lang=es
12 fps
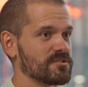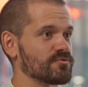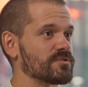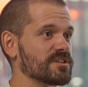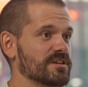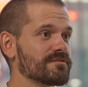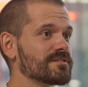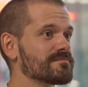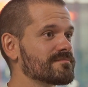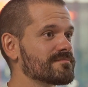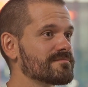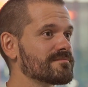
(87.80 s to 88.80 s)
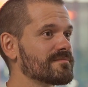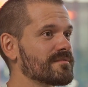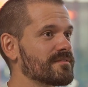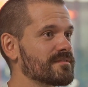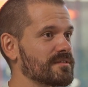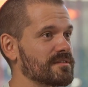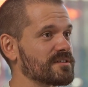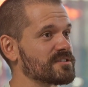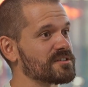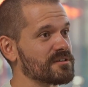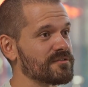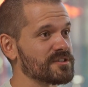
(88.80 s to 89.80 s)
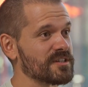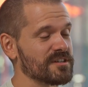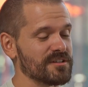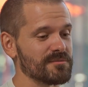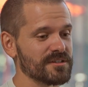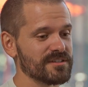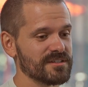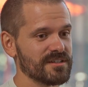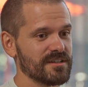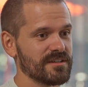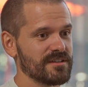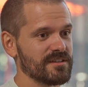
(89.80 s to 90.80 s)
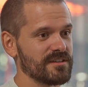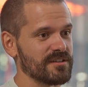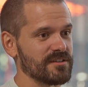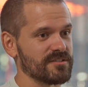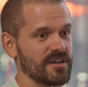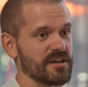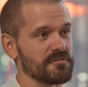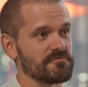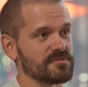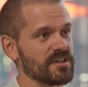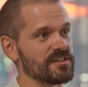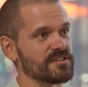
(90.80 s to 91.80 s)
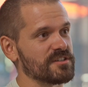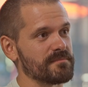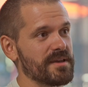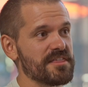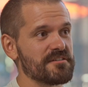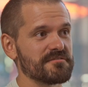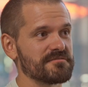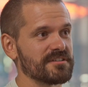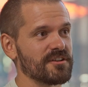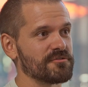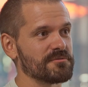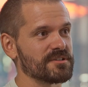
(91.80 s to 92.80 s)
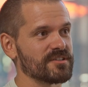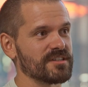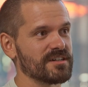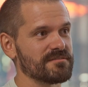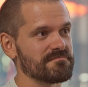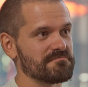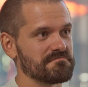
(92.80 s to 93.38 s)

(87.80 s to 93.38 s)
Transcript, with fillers: Estudié INEF, ah, Ciencias de la Actividad Física y el Deporte, y saqué un 6,5 en la universidad.